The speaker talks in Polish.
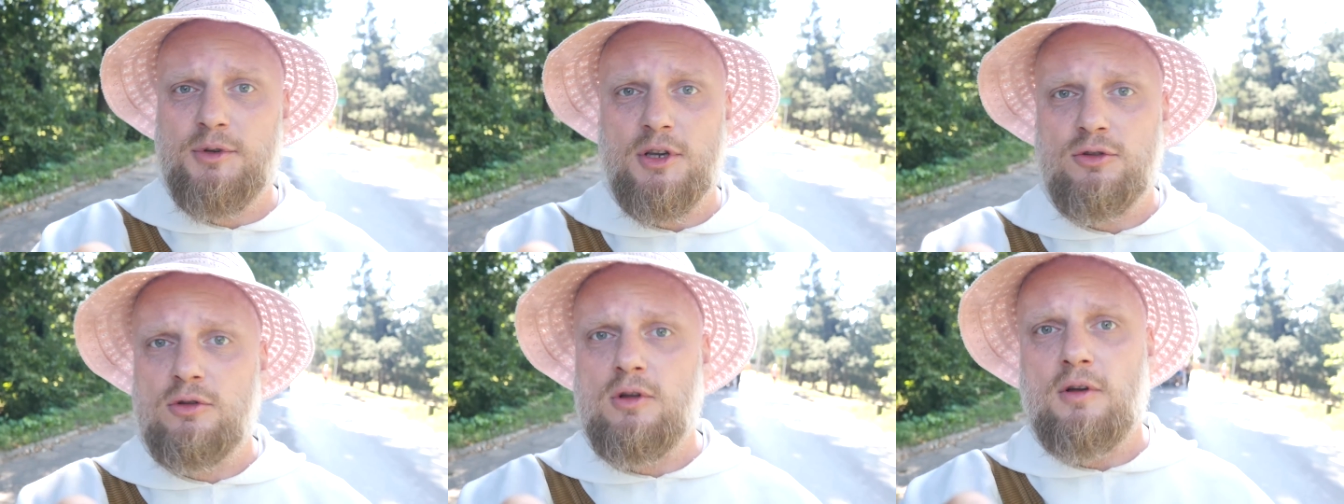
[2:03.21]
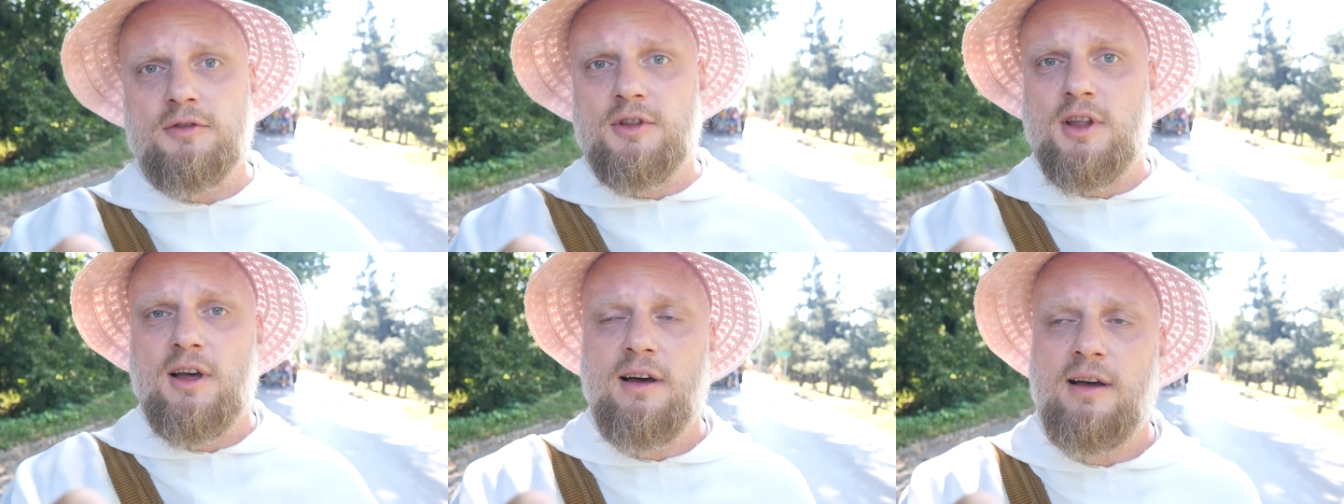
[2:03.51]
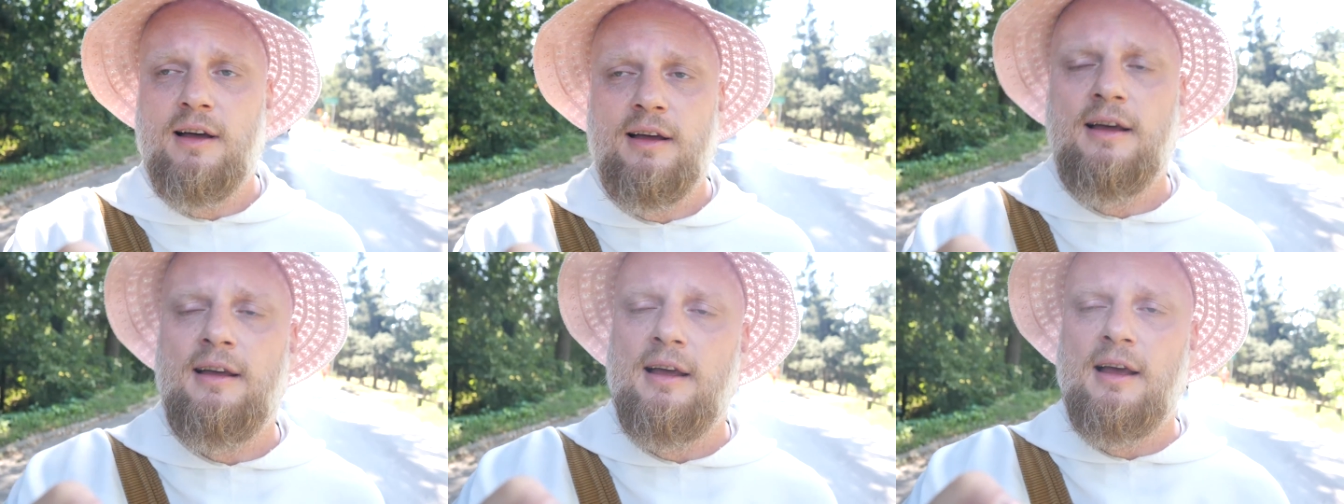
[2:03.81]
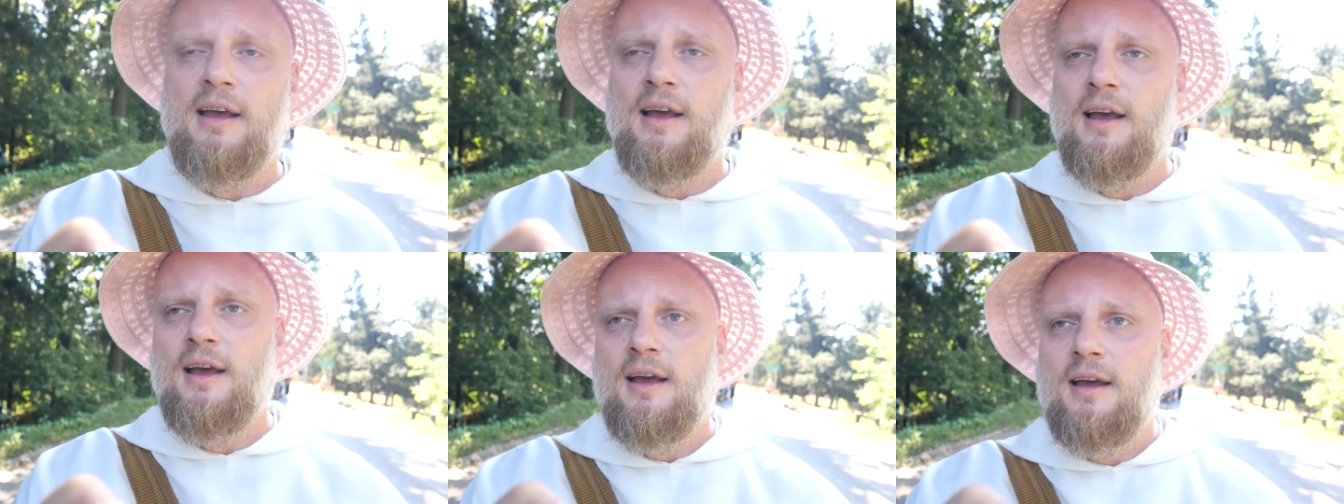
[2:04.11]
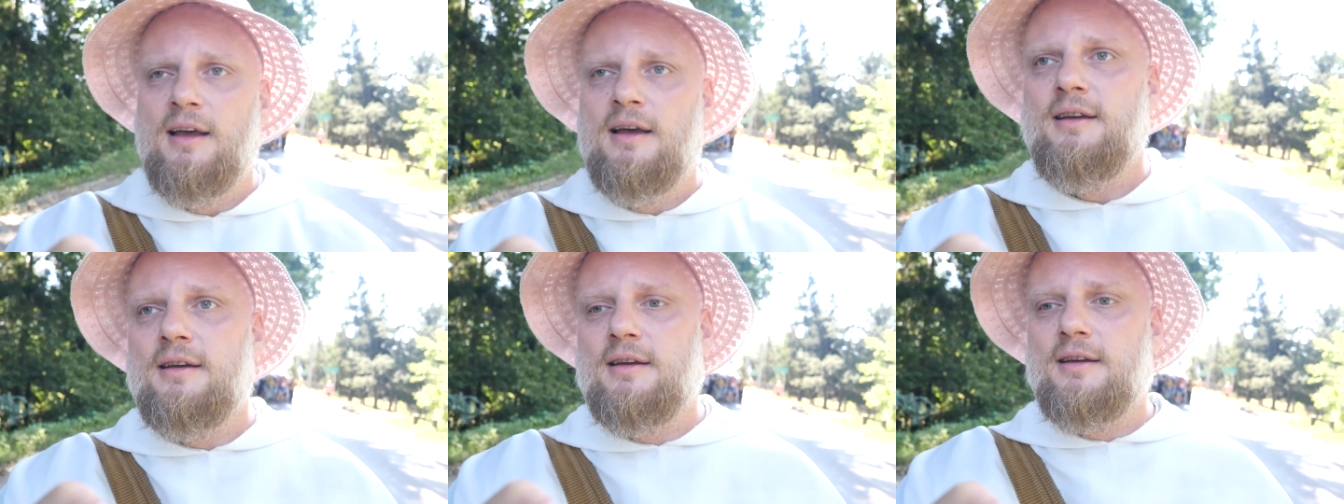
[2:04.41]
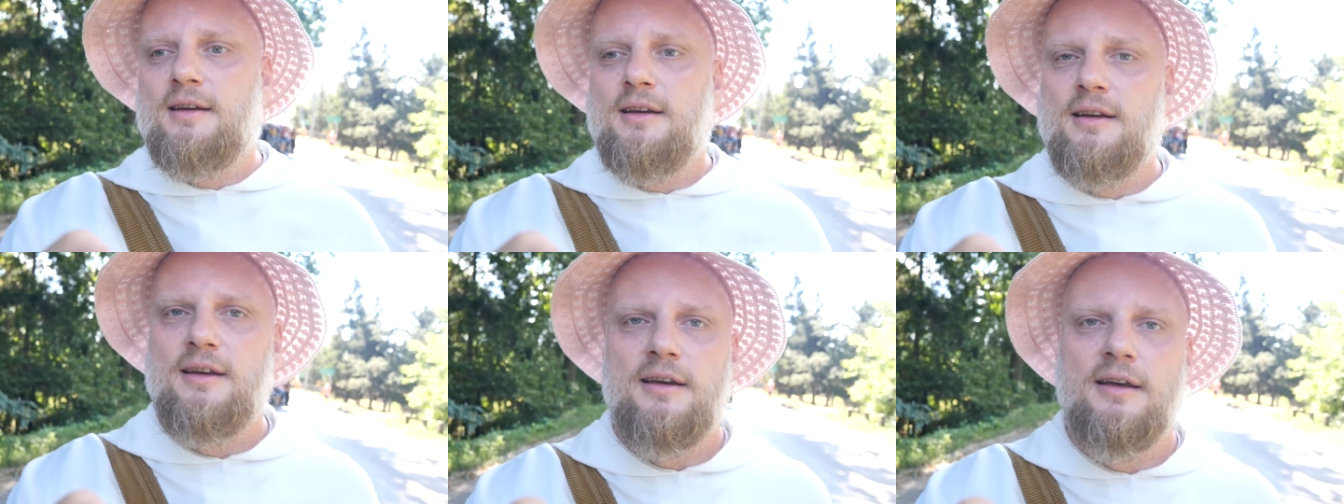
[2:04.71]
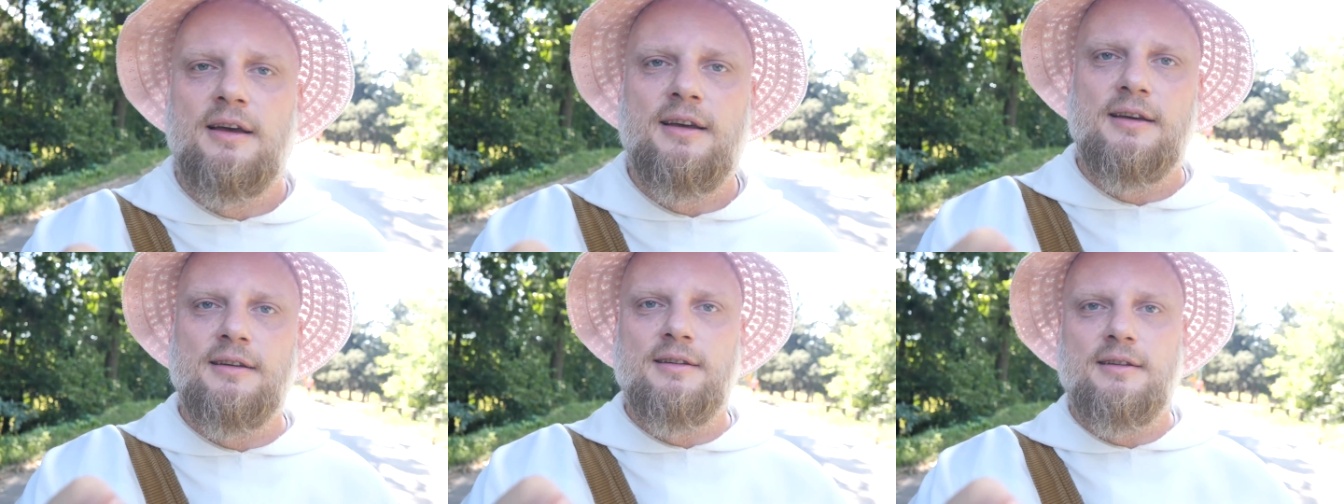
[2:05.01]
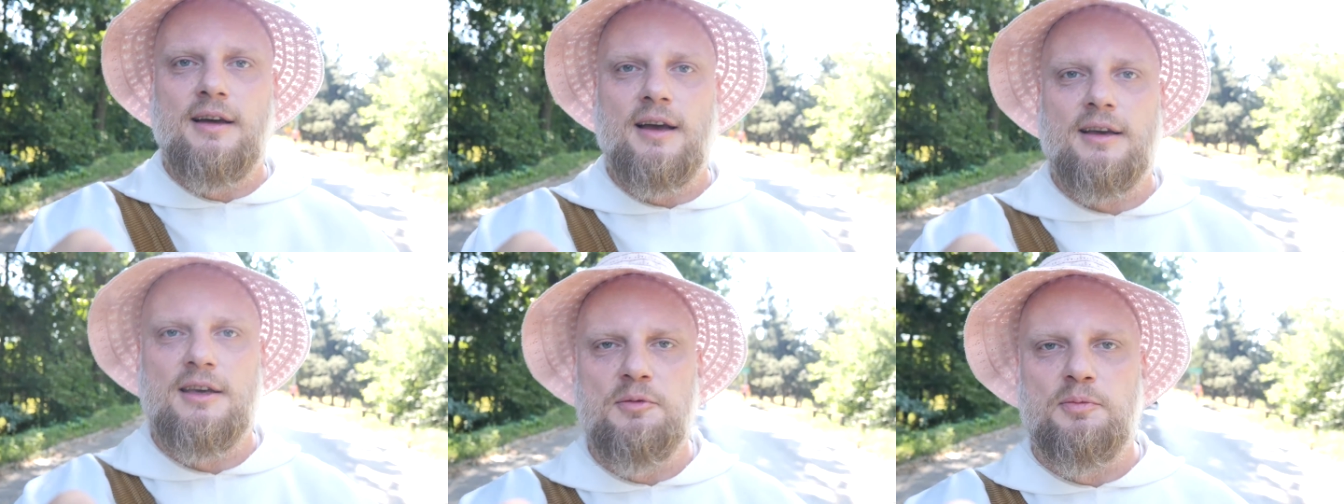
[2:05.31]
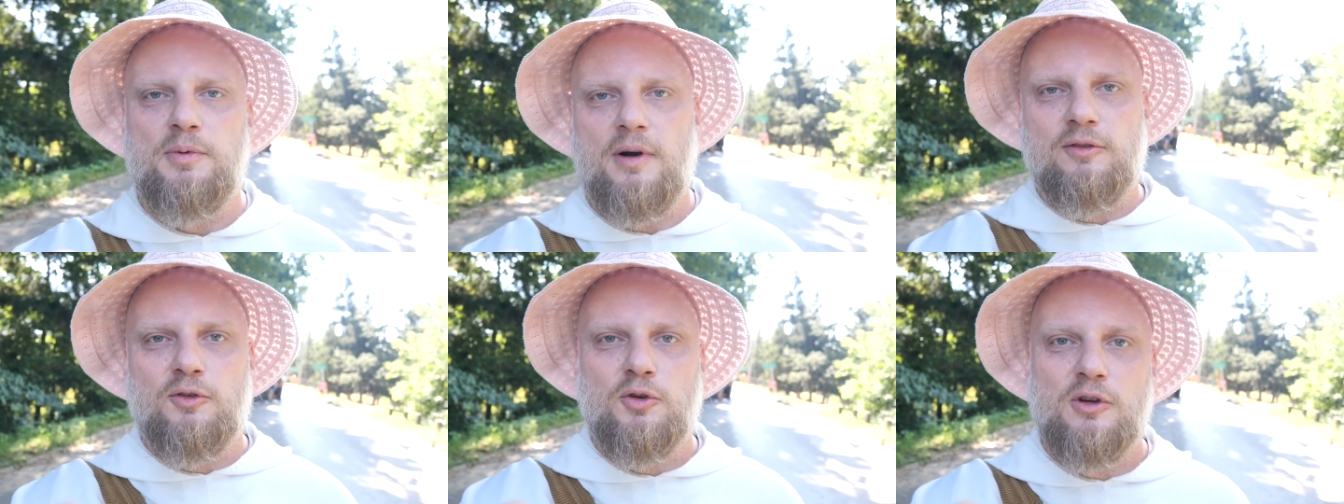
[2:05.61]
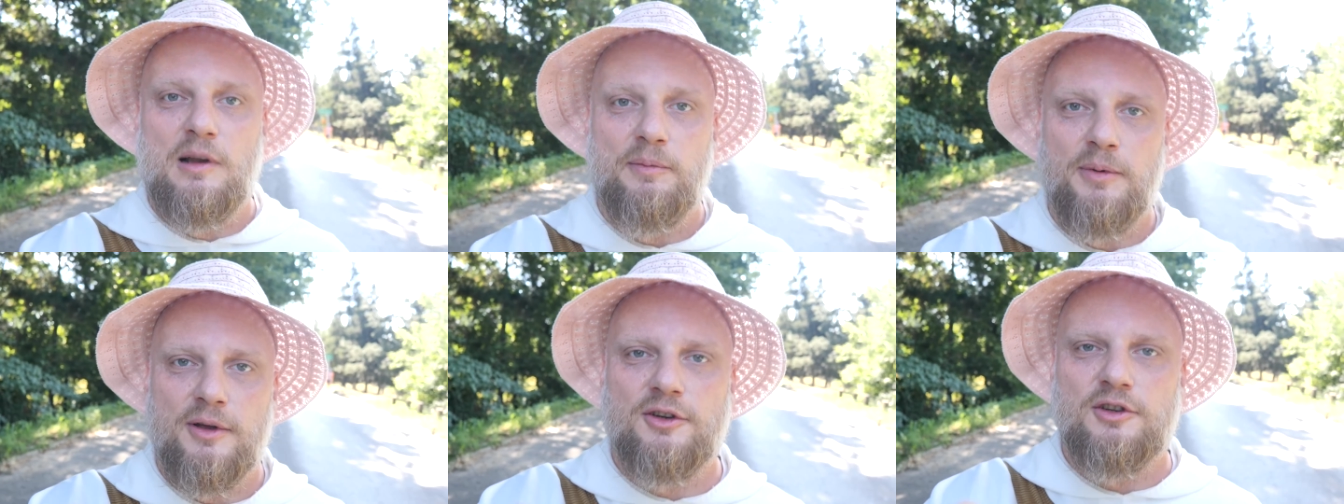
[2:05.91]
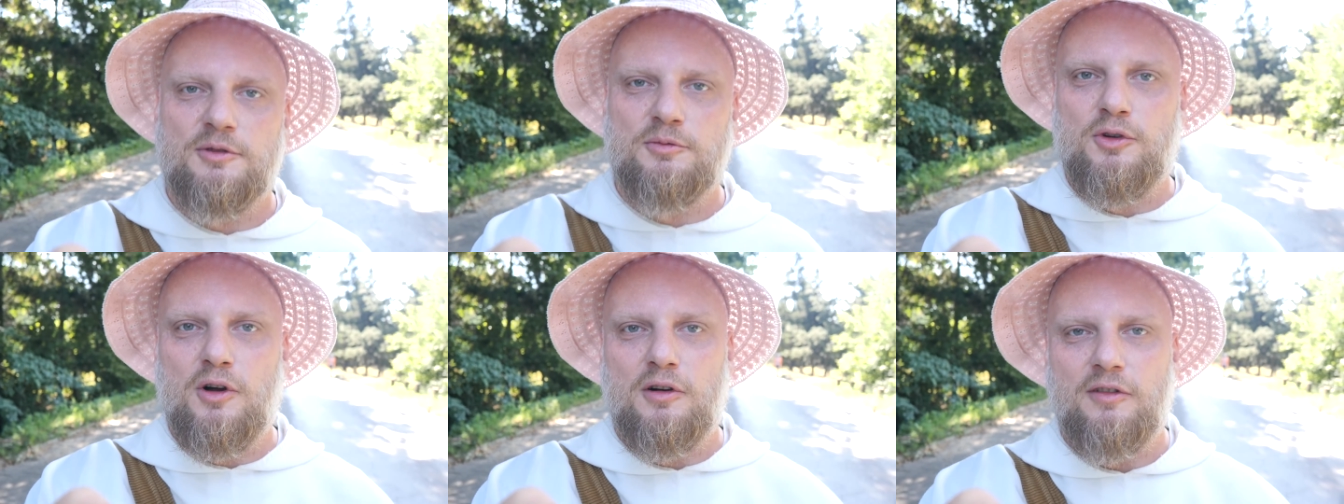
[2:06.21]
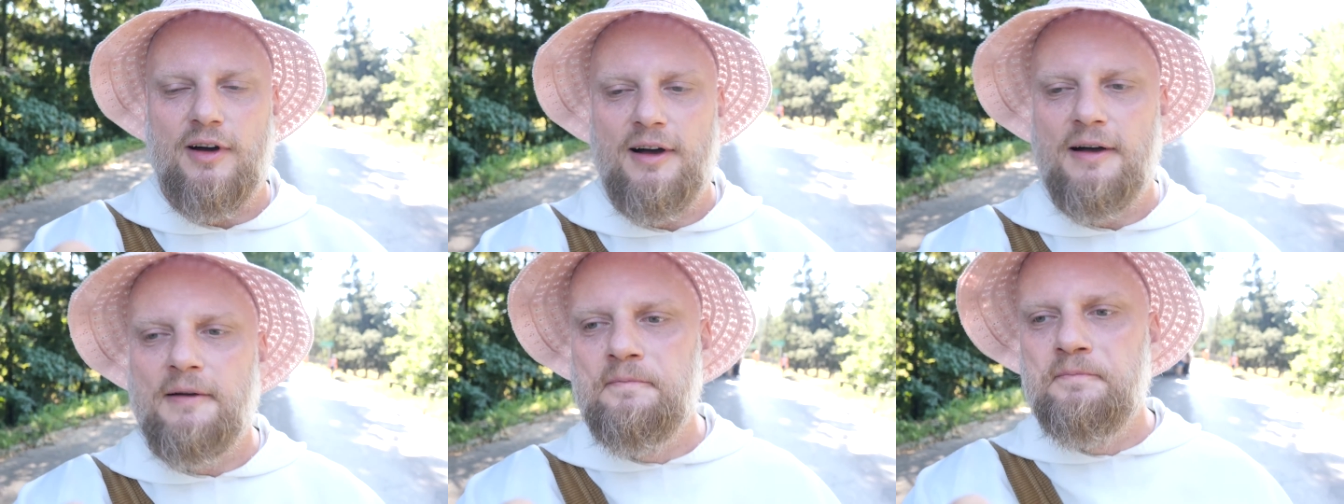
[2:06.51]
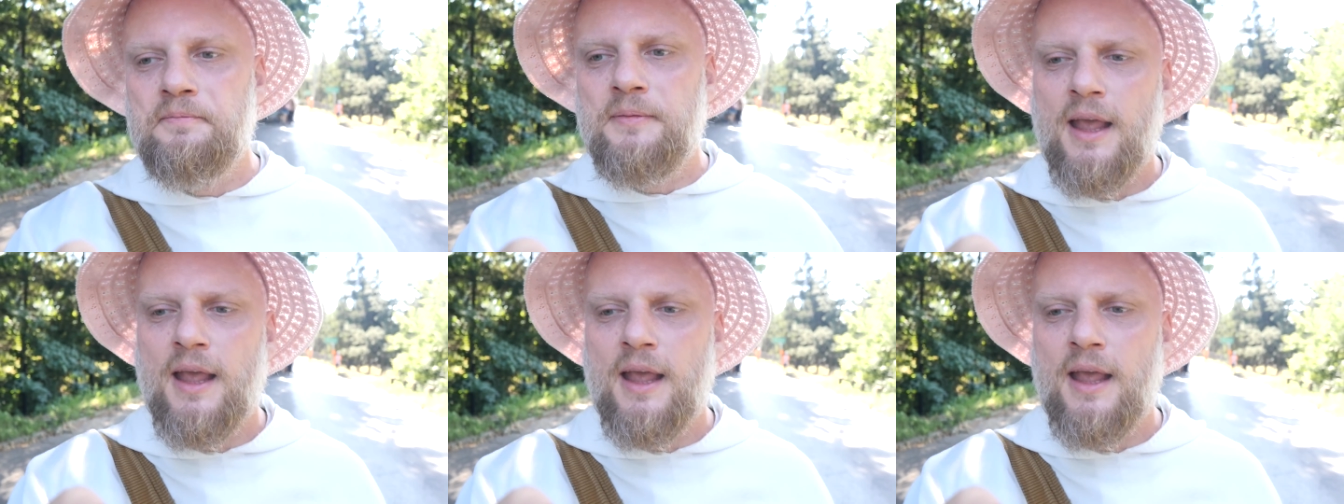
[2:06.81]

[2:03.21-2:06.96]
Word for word: przecudowna y, ekipa w ogóle pielgrzymkowa.